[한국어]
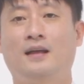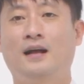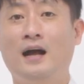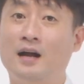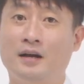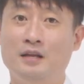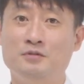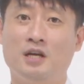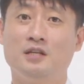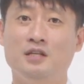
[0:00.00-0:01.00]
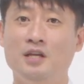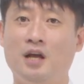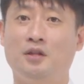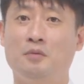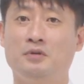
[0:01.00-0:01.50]
하갈의 입장이
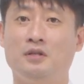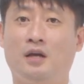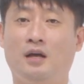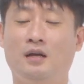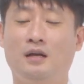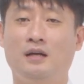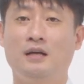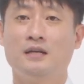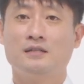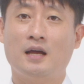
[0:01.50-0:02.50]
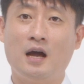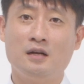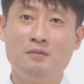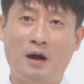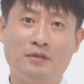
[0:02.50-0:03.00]
이해가 됩니다.
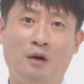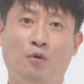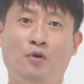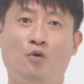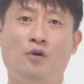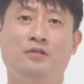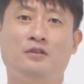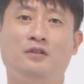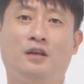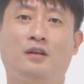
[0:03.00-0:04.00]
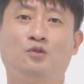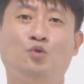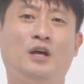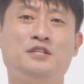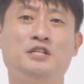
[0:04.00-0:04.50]
사랑을 받아보려고 했는데
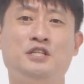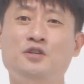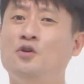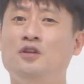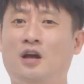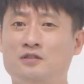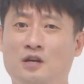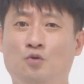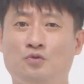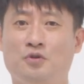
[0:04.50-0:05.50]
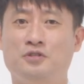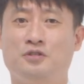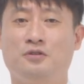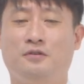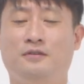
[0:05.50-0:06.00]
또다시 시련이 닥쳐온
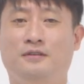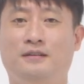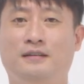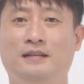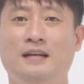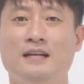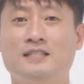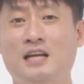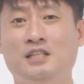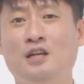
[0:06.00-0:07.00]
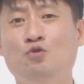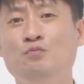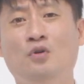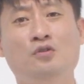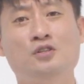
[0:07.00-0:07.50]
것이죠. 자신의
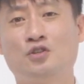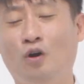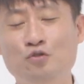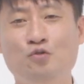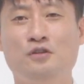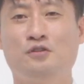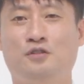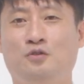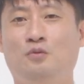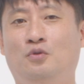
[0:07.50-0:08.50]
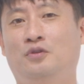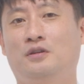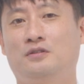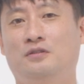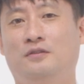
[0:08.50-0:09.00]
운명을 저주했을지도
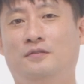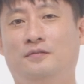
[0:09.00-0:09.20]
모르겠어요.